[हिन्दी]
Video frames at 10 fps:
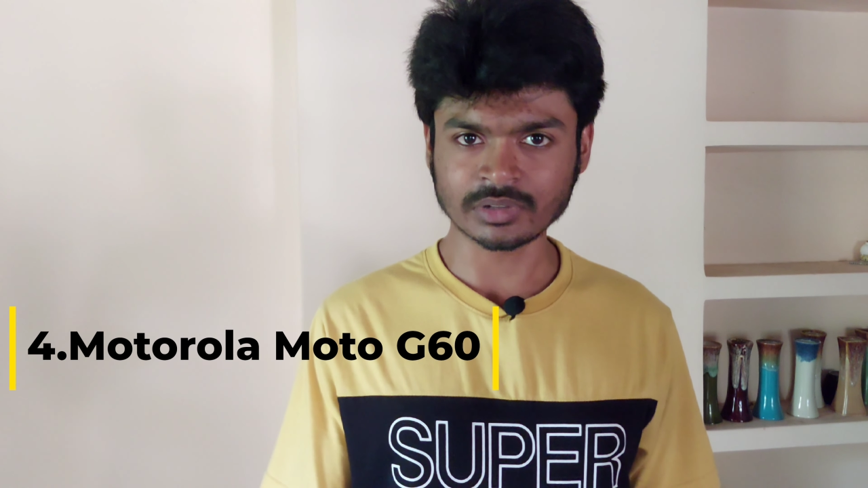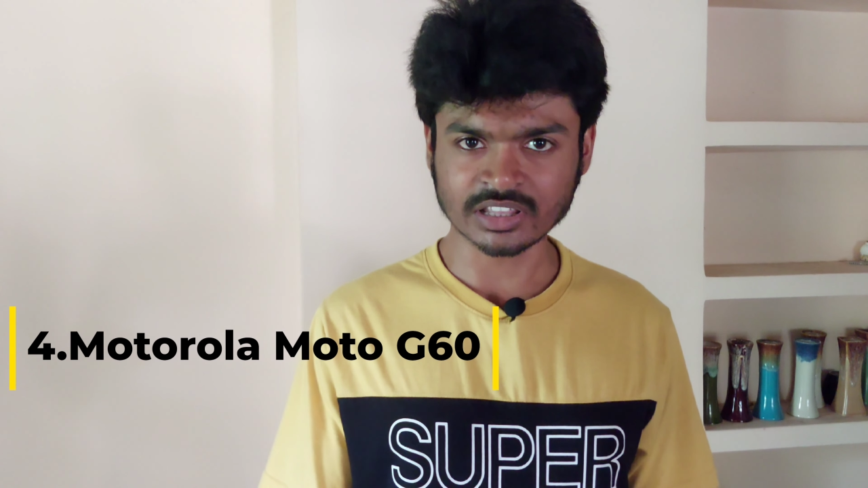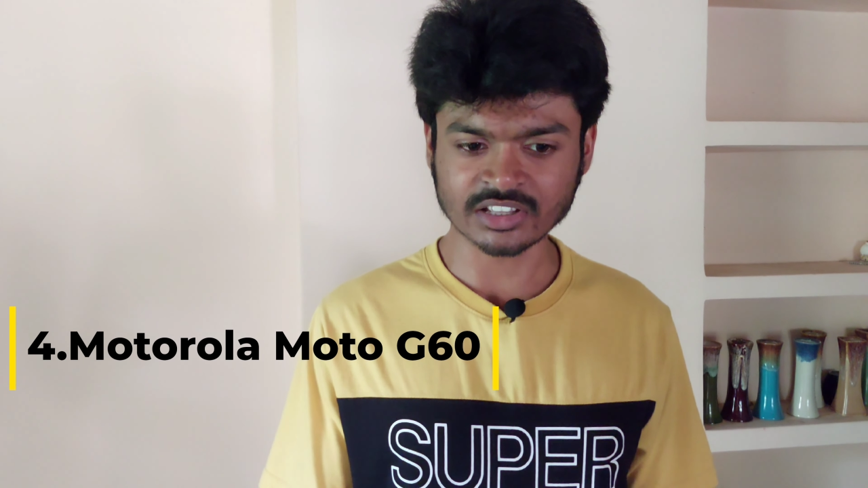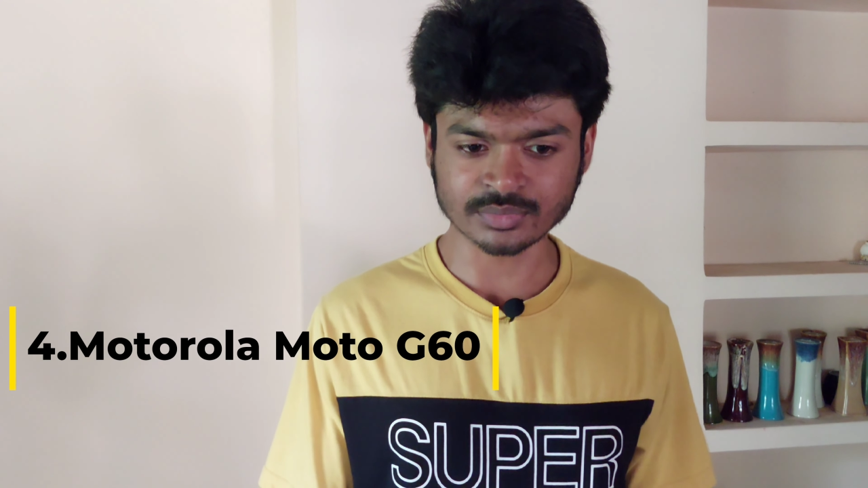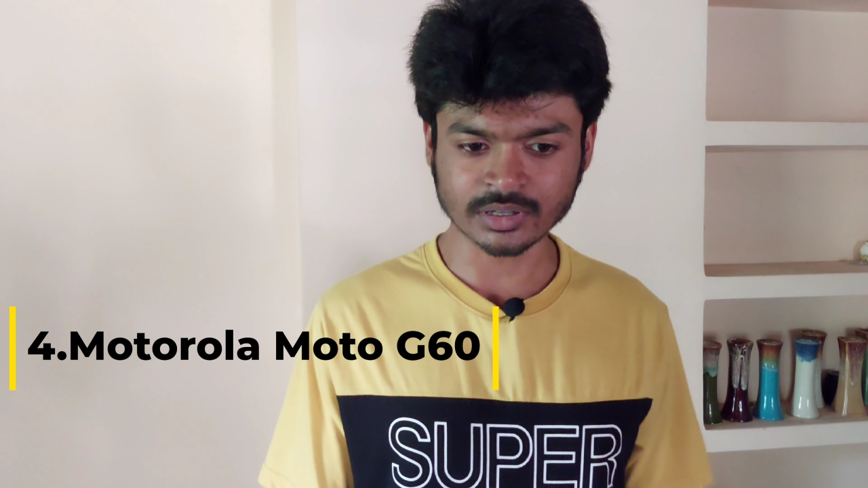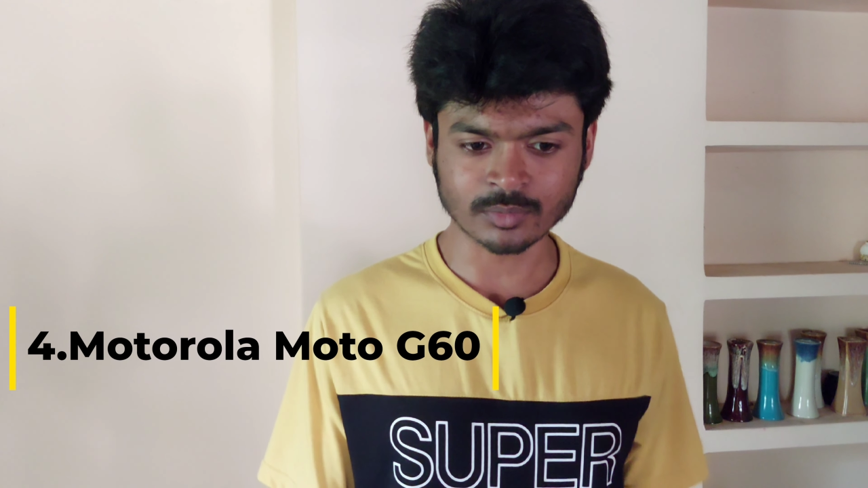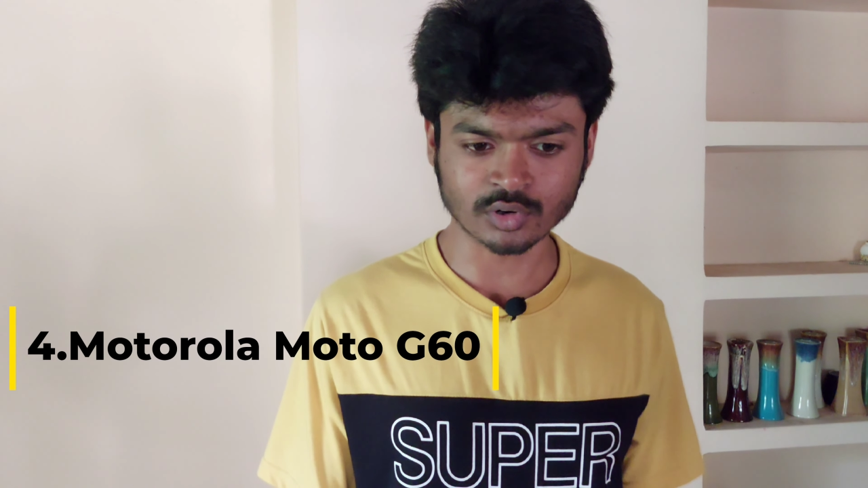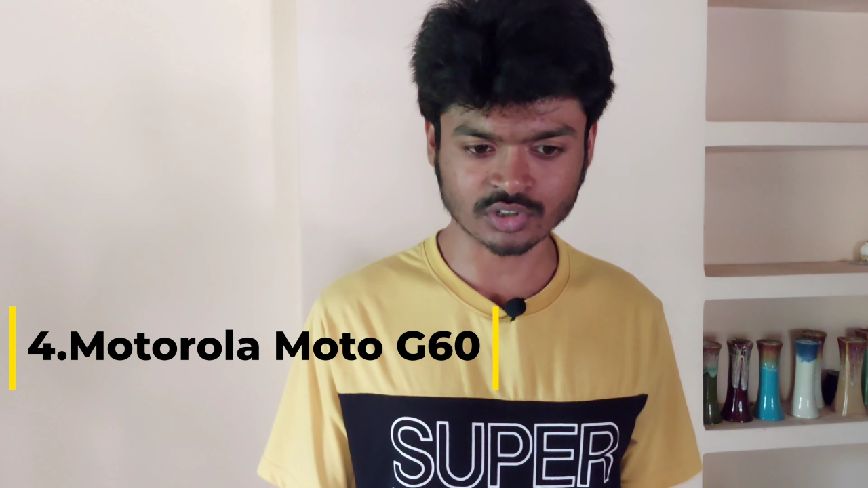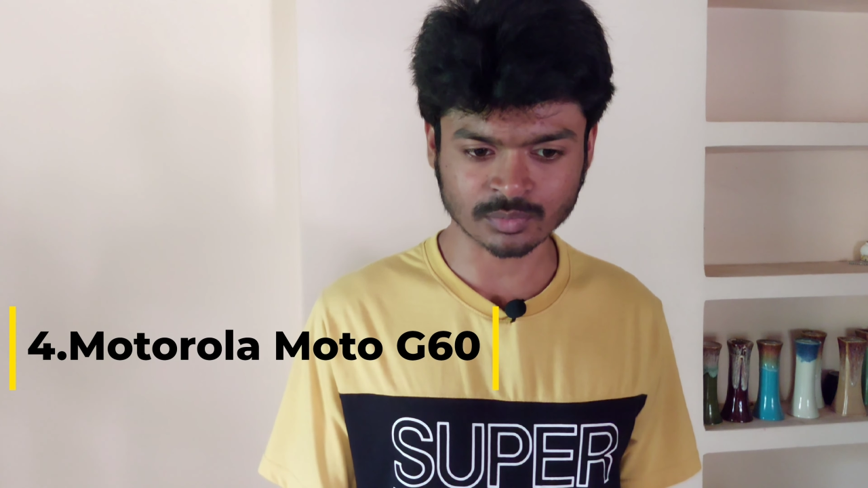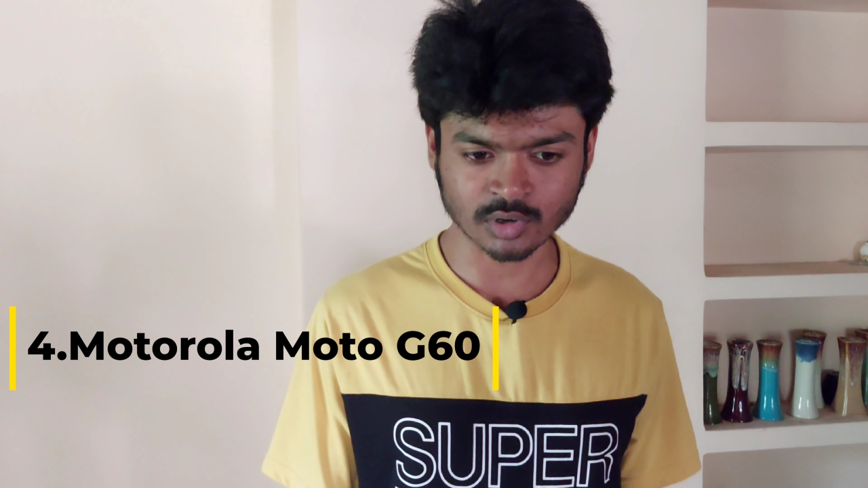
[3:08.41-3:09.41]
मिलता है इसमें
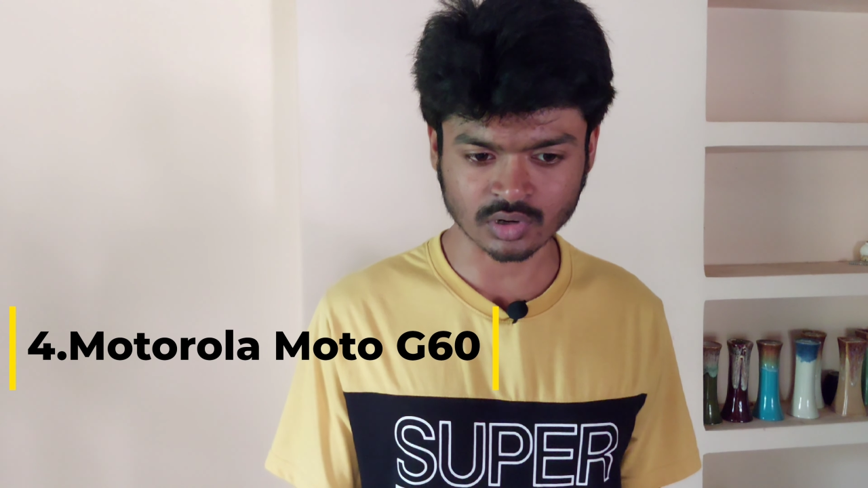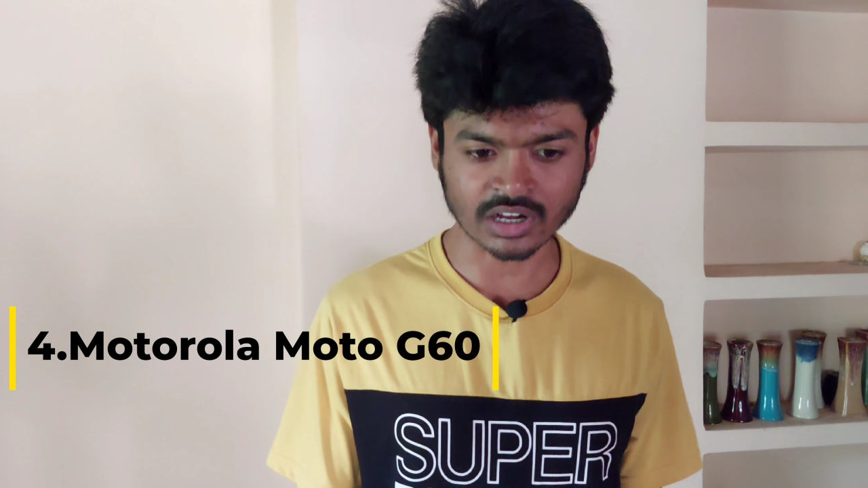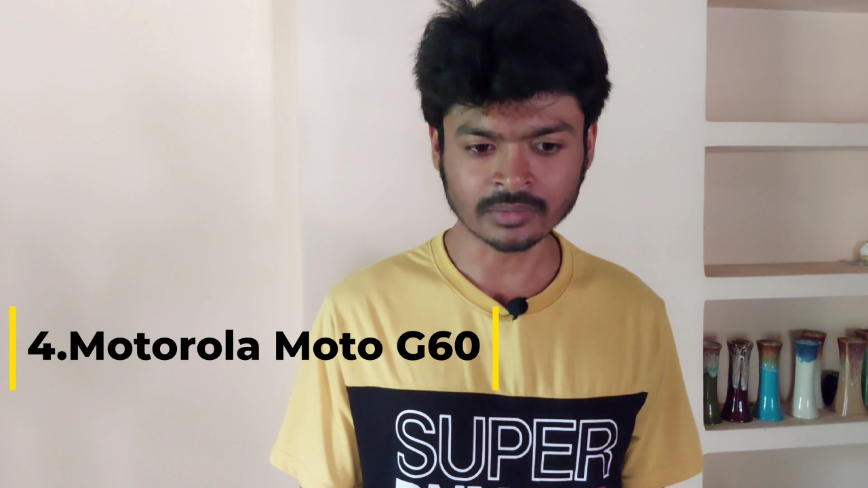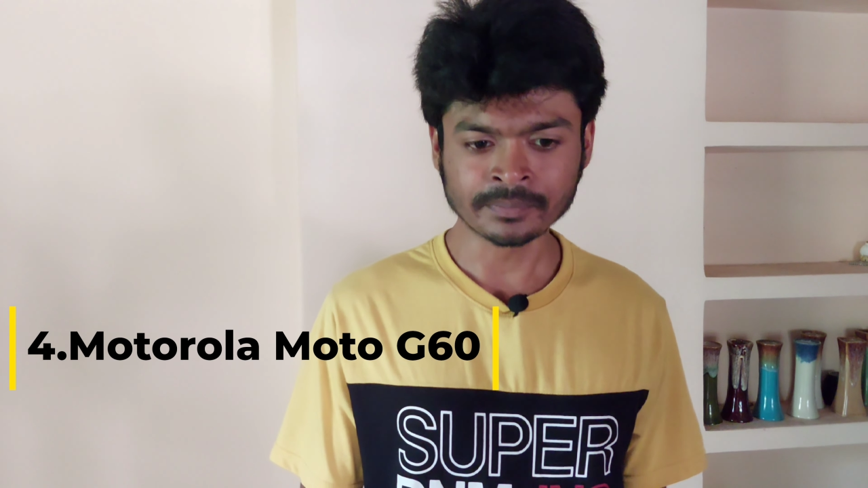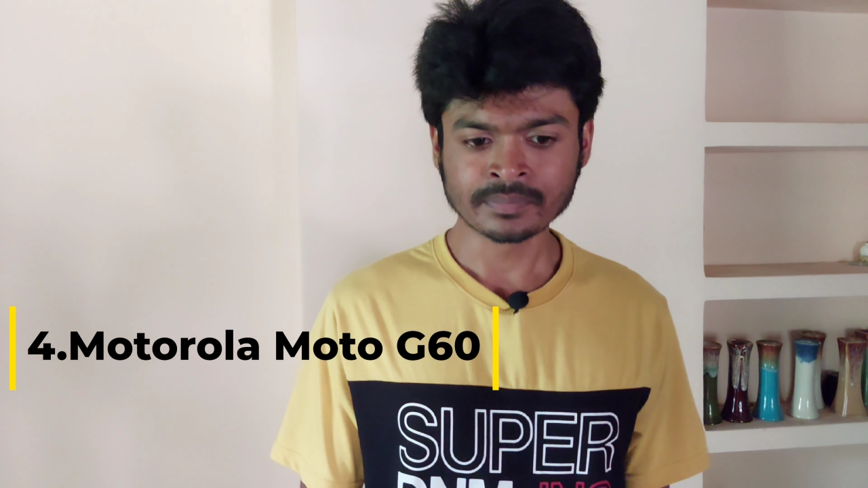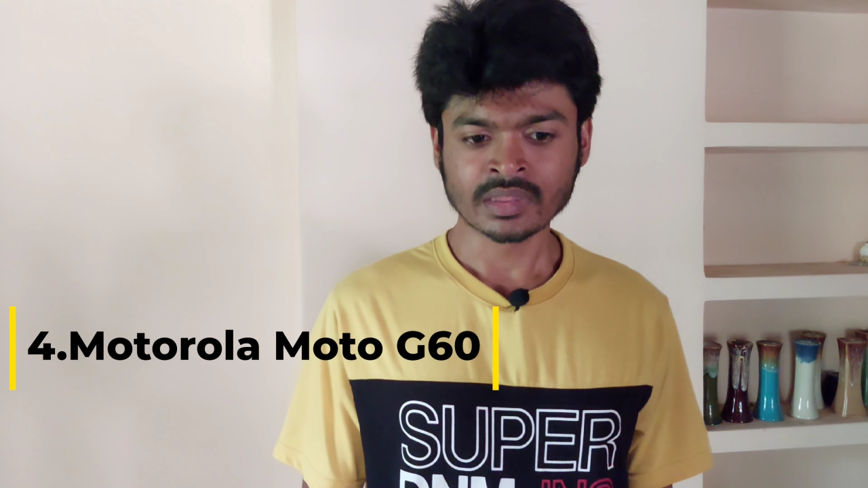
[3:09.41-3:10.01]
मोटो मोटो का